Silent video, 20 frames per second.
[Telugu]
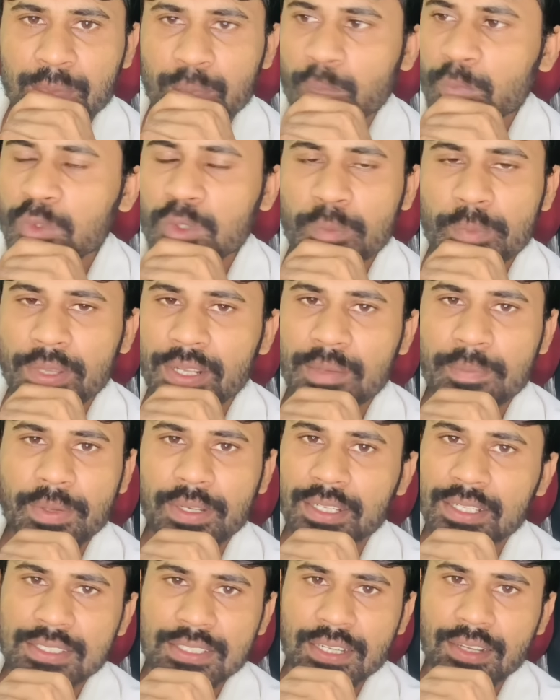ముద్దు పేర్లు
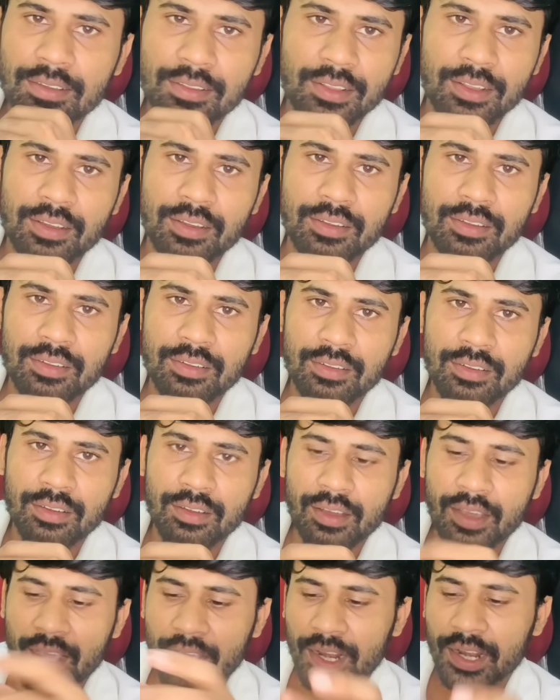పెట్టేసాం కదా
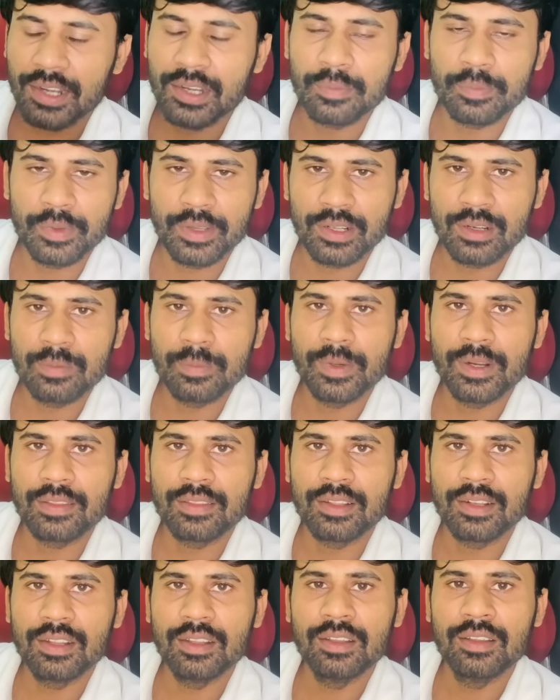అలాంటి పేర్లు
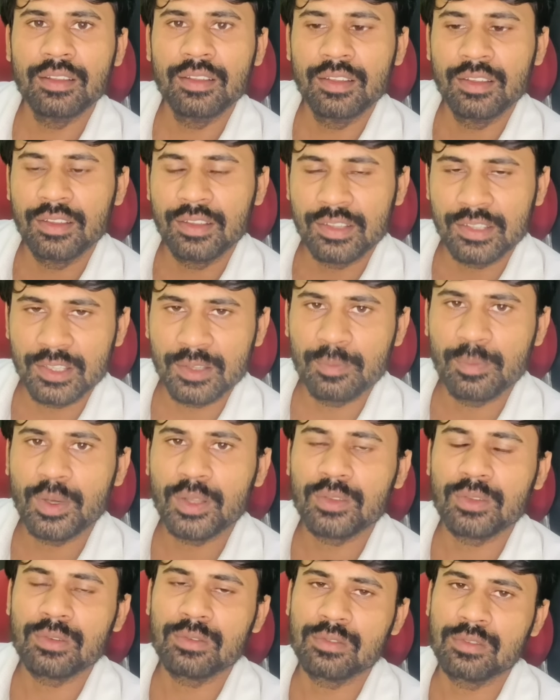పెడితేనే
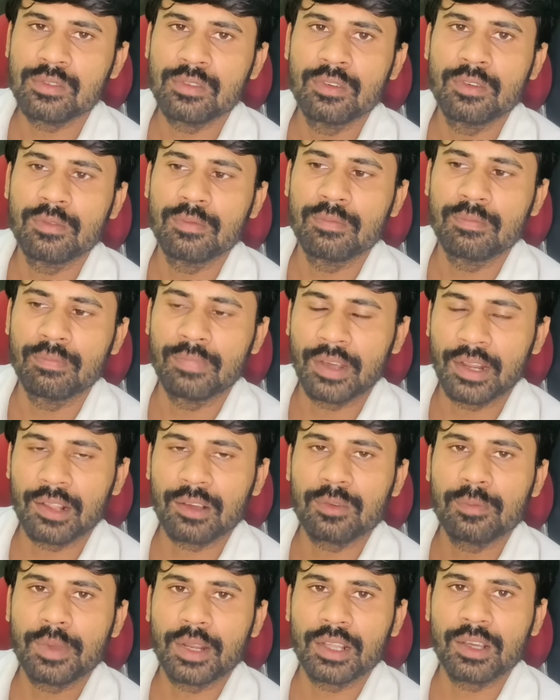ఇబ్బందులు
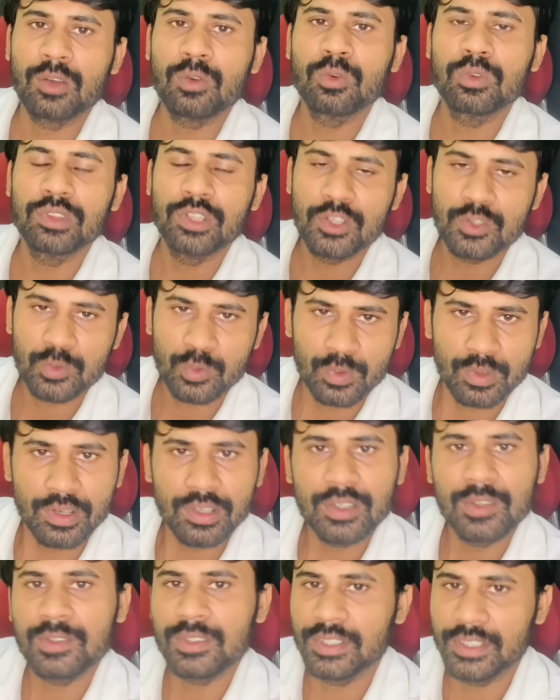మనకు మనగా కొని
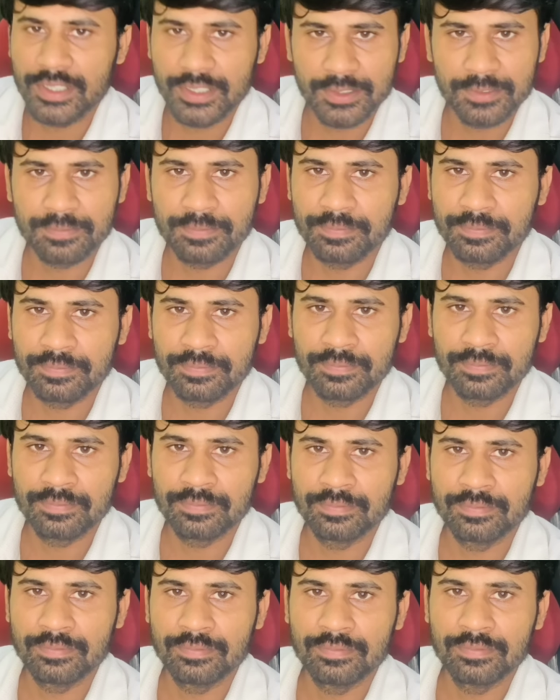తెచ్చుకున్నట్టు అవుతుంది
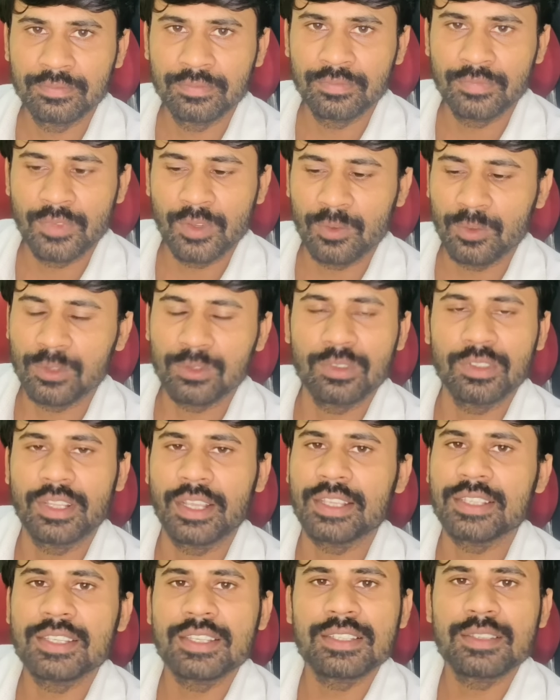వద్దు
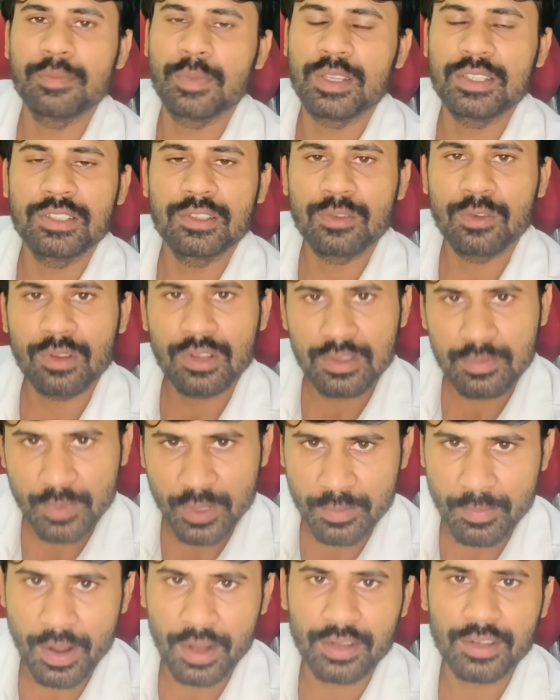దయచేసి మద్యం గురించి
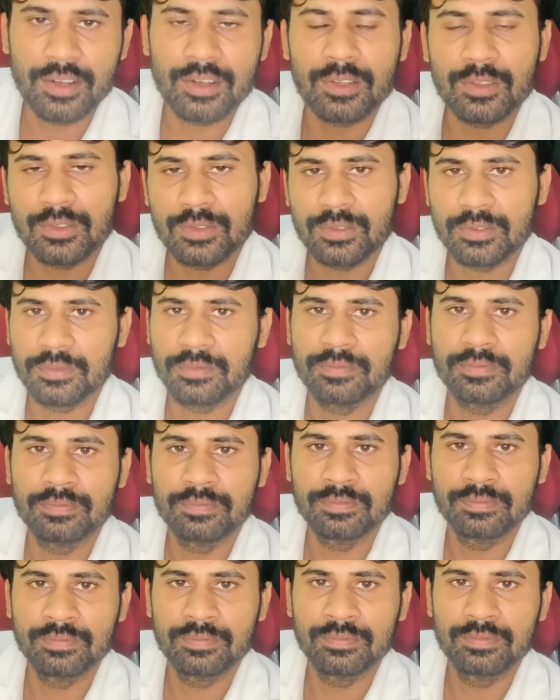మీరు మాట్లాడవద్దు
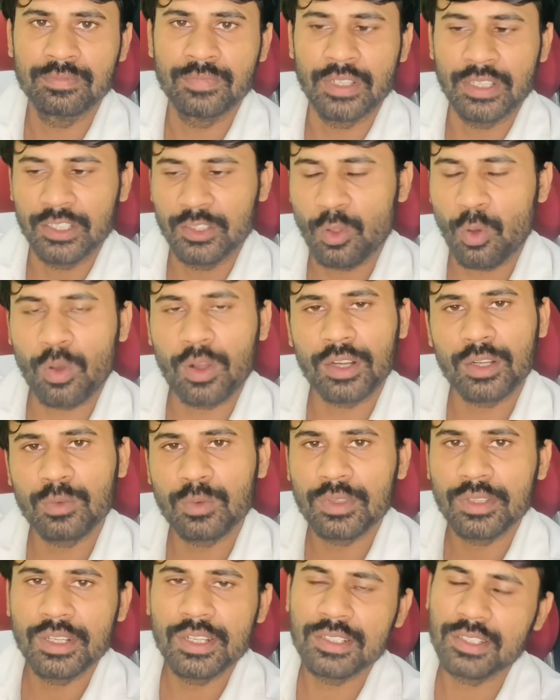ఇది ఒకటే
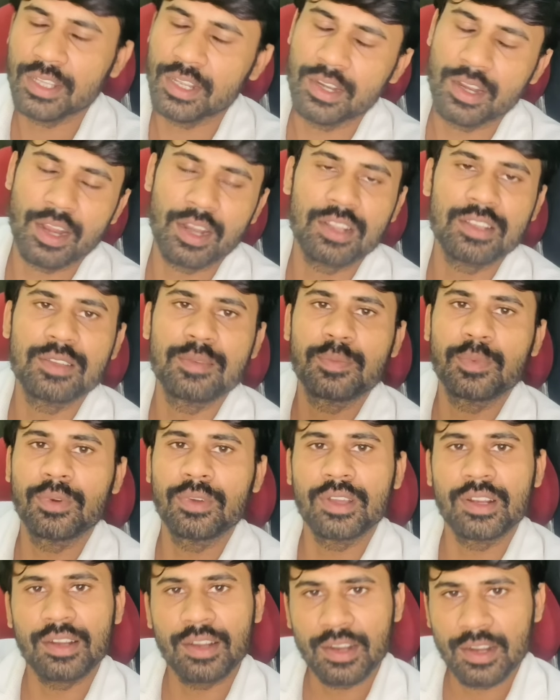వదిలేసి ఎన్నన్నా చెప్పుకో
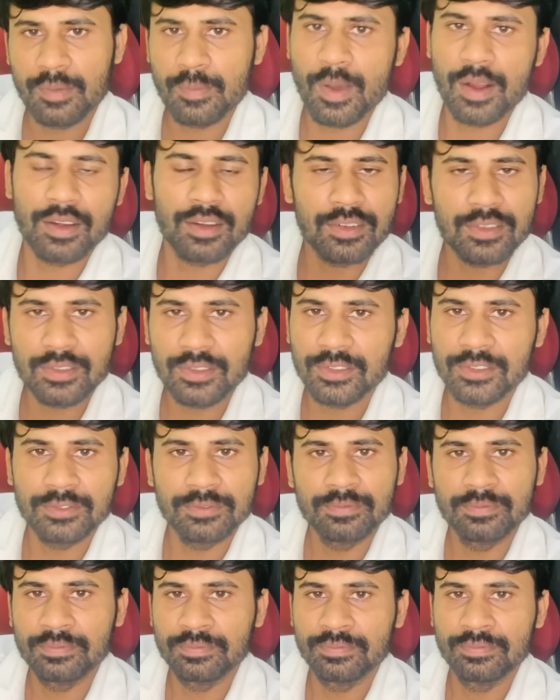ఎన్నన్నా మాట్లాడుకో
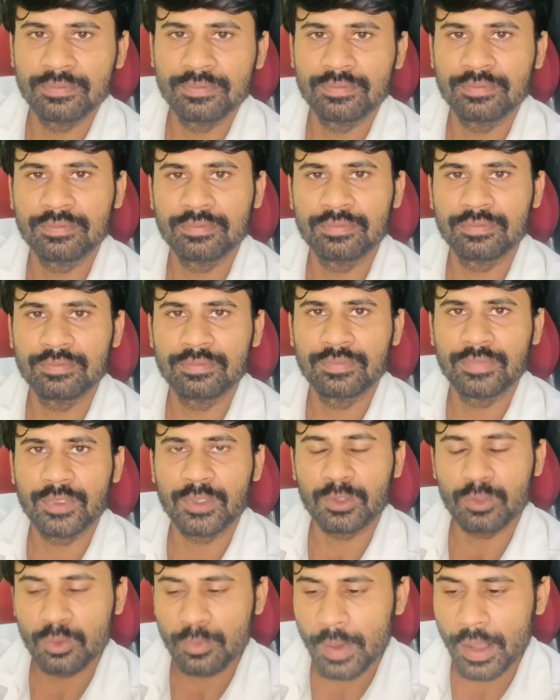
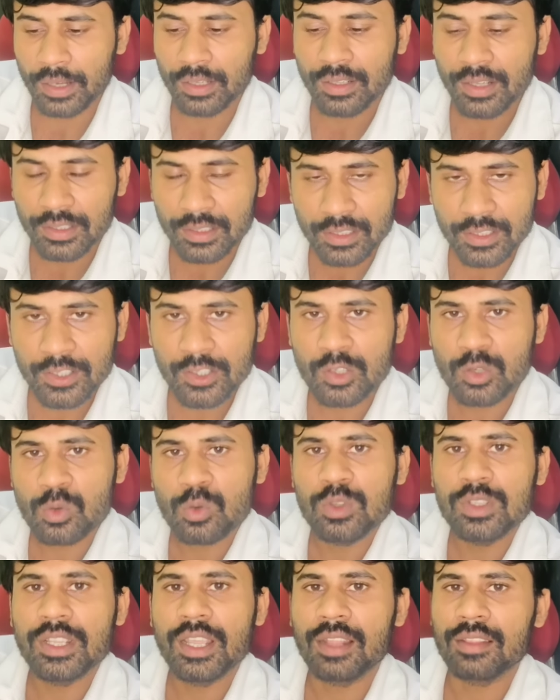నువ్వు మాట్లాడితే నేను
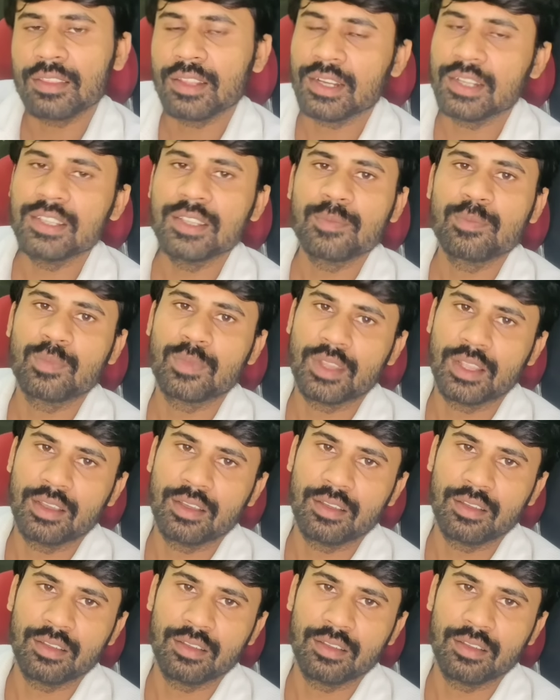ట్రోల్ చేస్తానని చెప్తున్నా